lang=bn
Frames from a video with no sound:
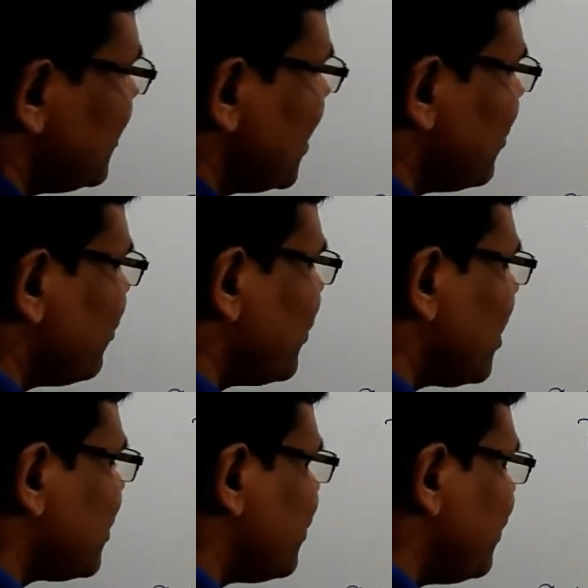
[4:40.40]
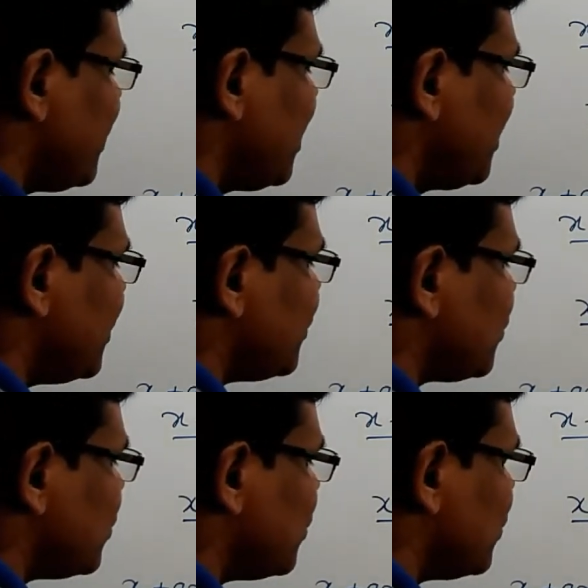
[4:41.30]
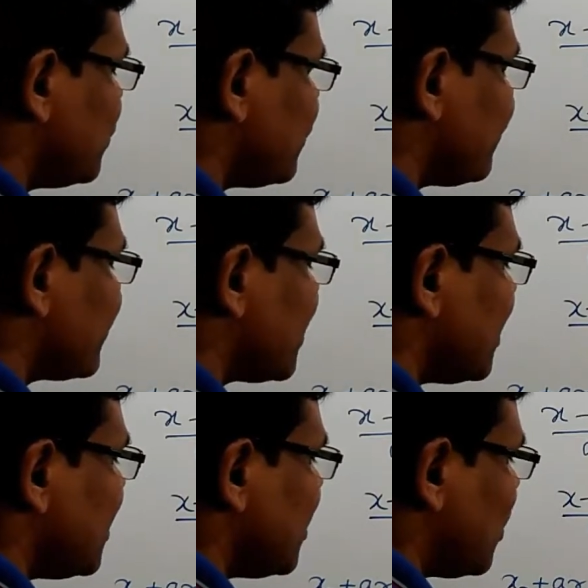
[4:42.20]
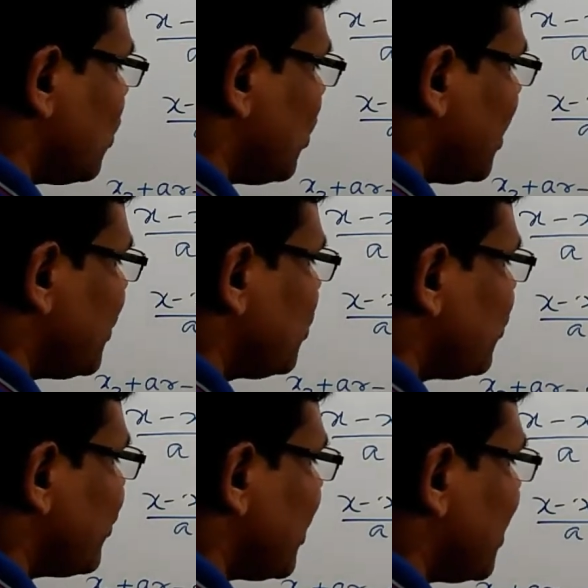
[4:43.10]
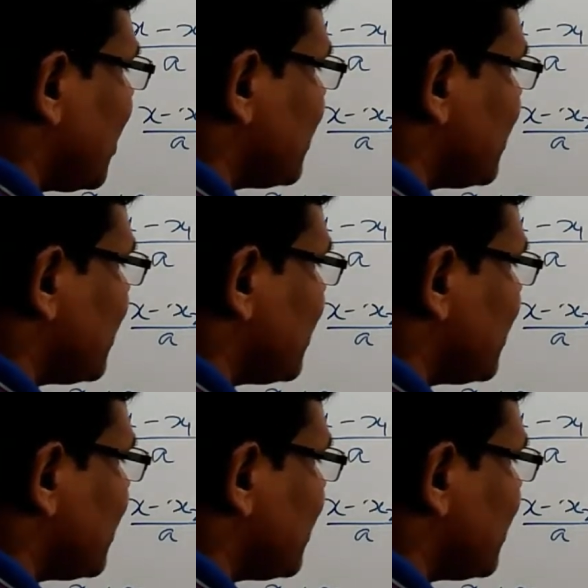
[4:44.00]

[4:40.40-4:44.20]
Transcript: প্লাস বি ইন্টু ওয়াই টু প্লাস